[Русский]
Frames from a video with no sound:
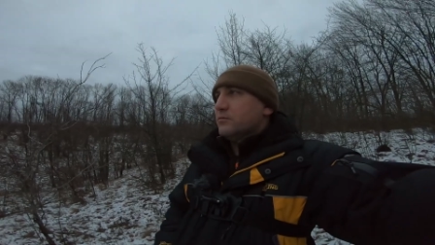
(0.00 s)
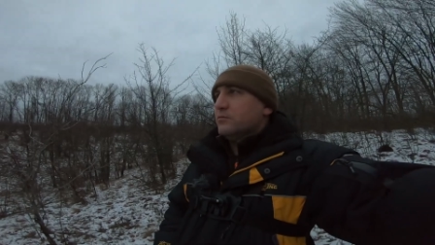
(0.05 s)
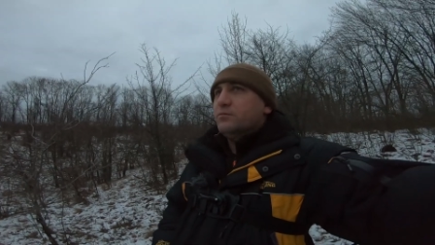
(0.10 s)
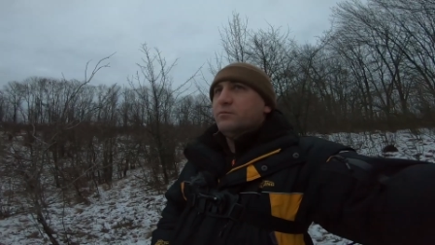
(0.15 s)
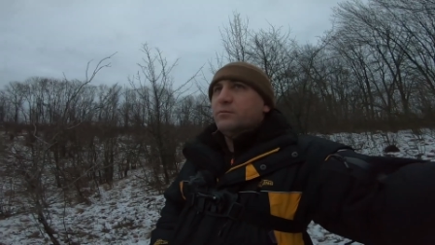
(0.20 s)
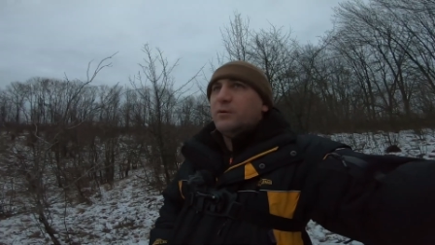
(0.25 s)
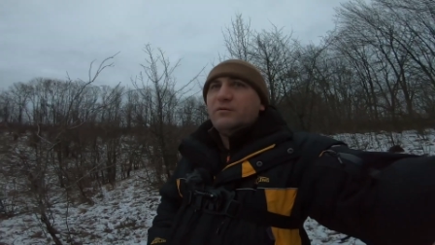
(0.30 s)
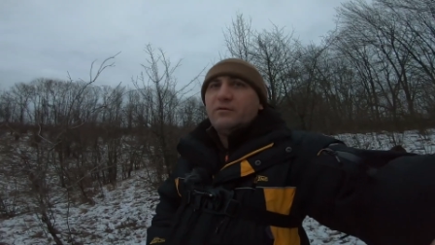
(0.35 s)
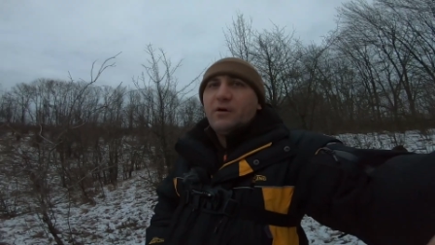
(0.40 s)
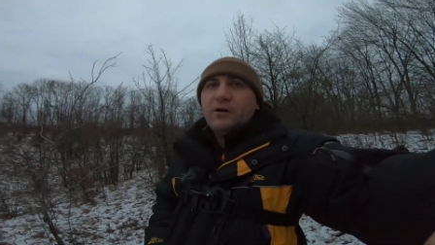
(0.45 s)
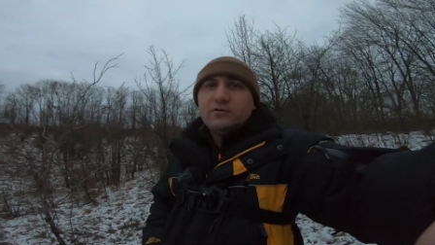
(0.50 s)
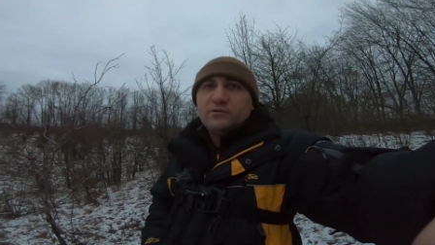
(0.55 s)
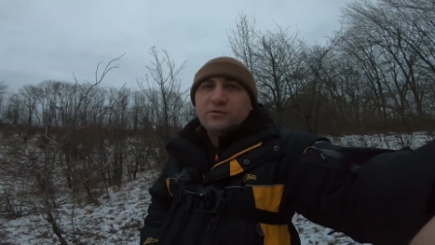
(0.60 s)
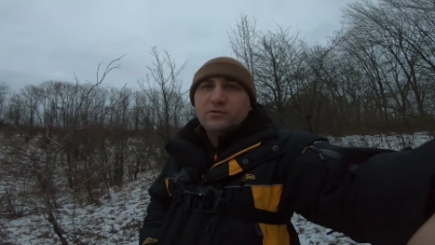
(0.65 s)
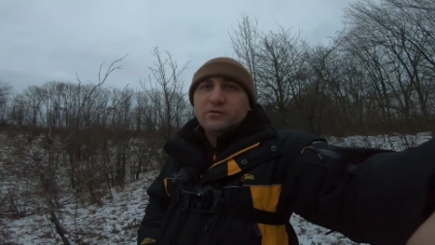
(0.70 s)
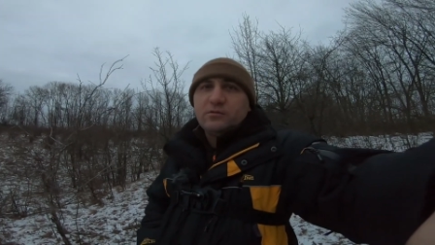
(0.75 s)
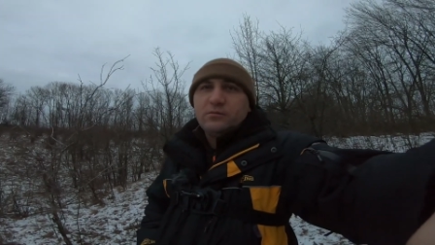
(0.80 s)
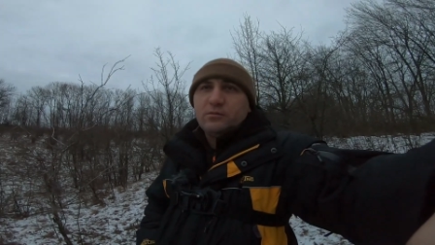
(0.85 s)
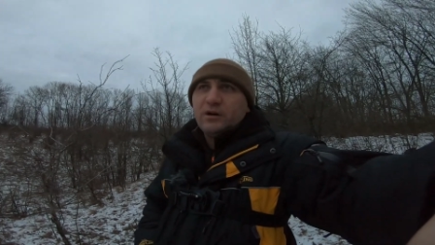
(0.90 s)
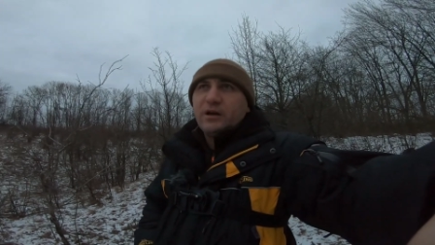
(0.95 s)
ну, по
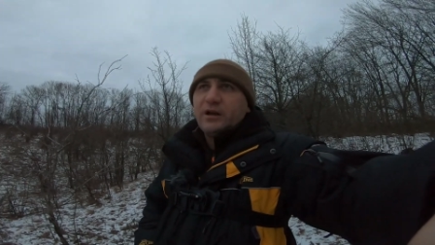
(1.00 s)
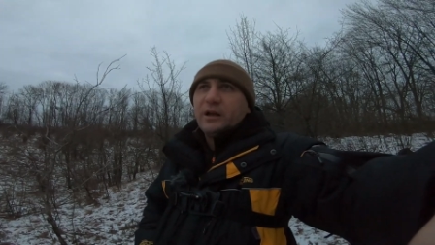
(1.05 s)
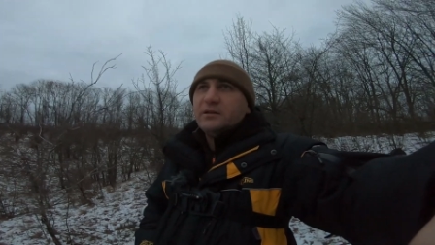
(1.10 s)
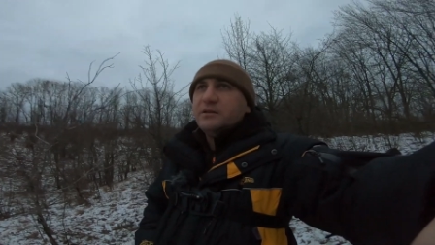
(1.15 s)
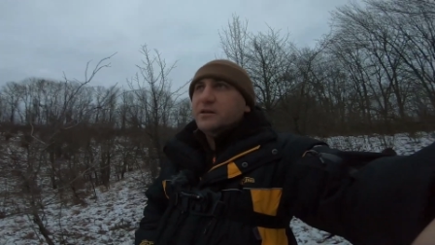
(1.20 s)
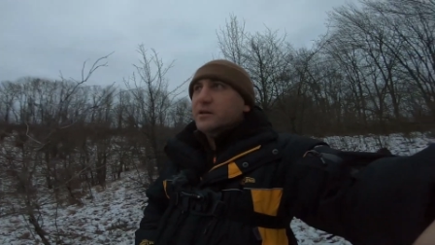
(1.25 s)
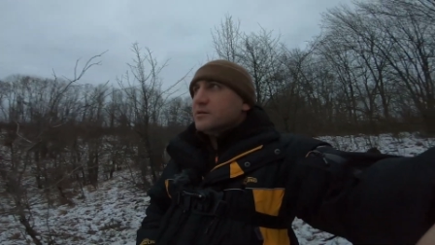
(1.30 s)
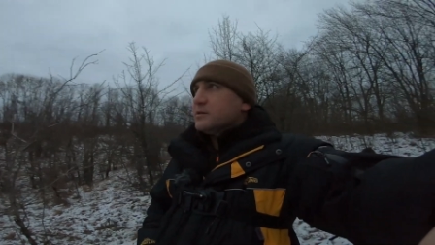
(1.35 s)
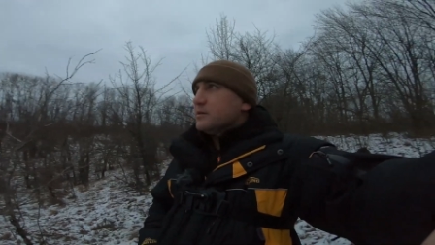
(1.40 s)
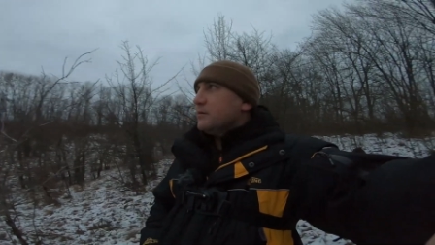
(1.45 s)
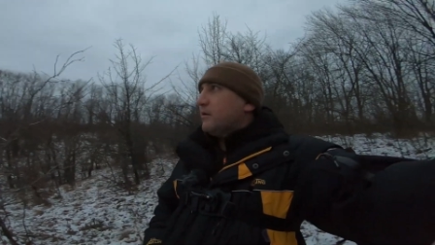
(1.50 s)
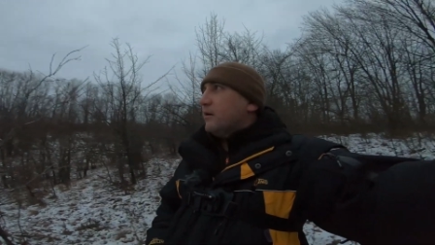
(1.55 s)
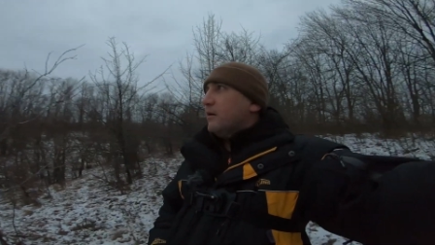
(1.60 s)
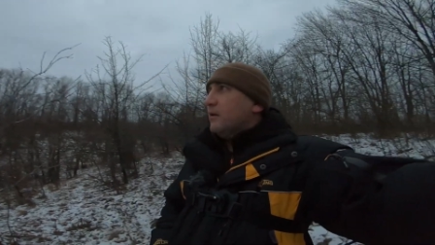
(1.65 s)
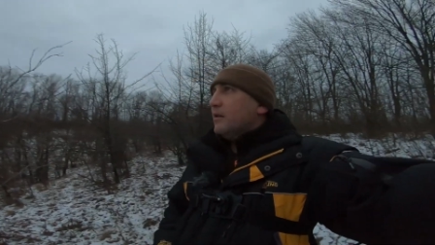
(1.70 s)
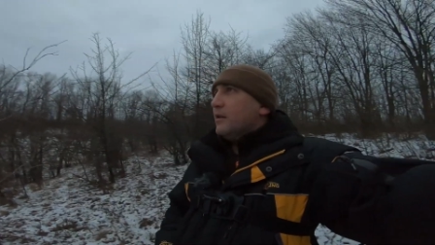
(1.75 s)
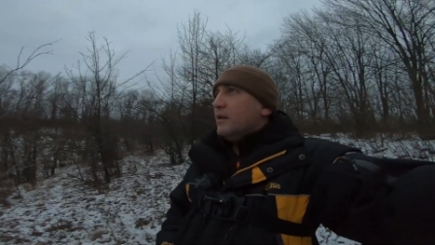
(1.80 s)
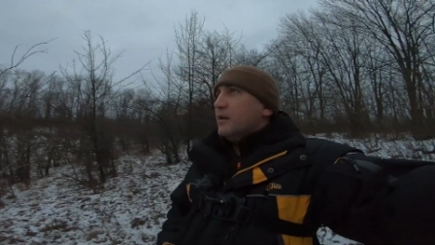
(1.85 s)
факту браконьерство.